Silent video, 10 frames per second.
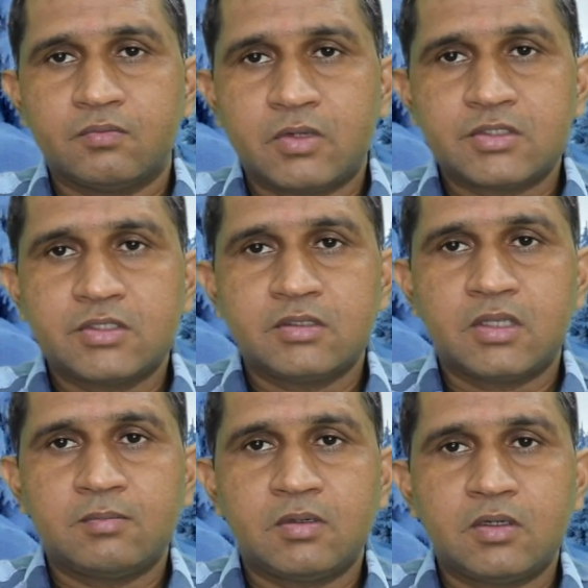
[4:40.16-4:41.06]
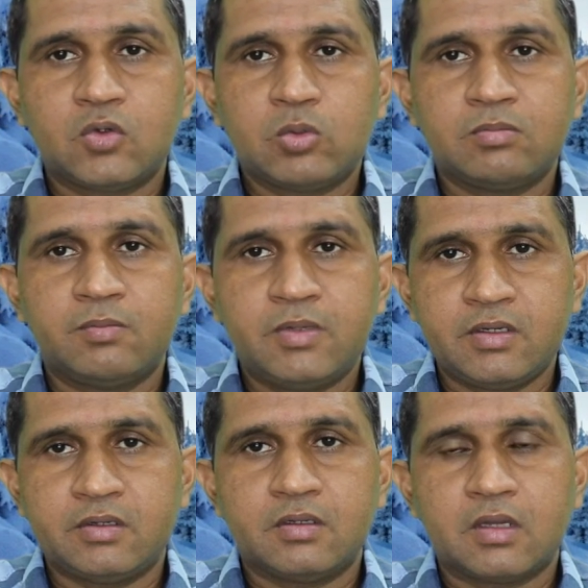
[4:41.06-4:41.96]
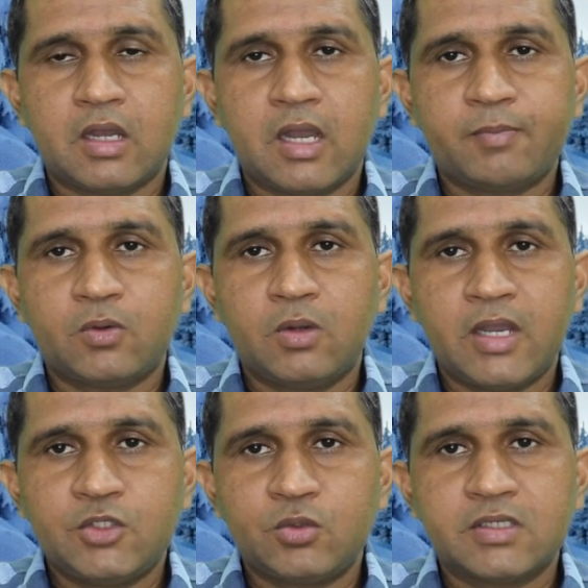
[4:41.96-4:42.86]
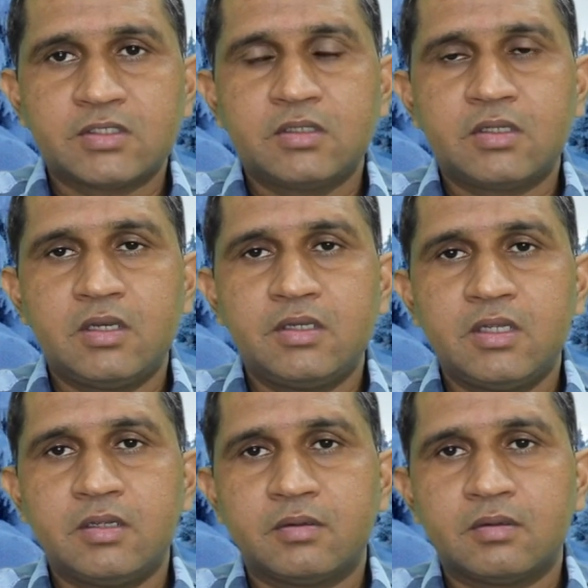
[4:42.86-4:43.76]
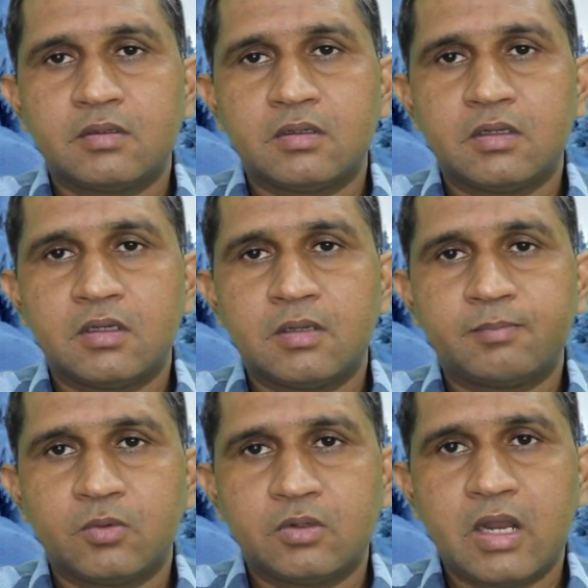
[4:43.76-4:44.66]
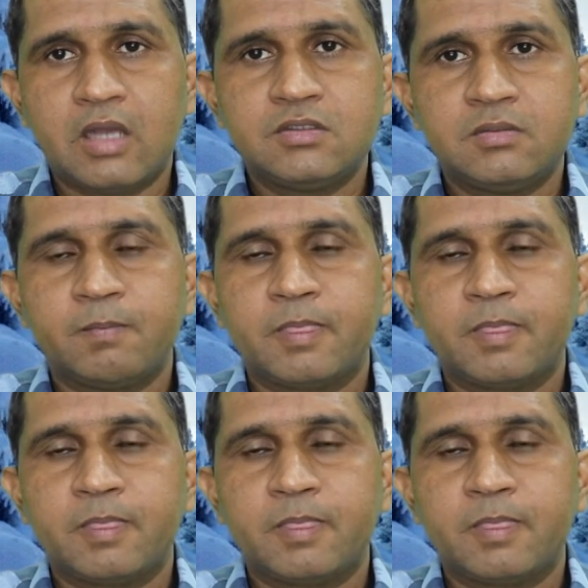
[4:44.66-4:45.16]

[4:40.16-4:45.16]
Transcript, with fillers: वृश्चिक धन मकर कुंभ मीन आपको एजुकेशन के लिए पुखराज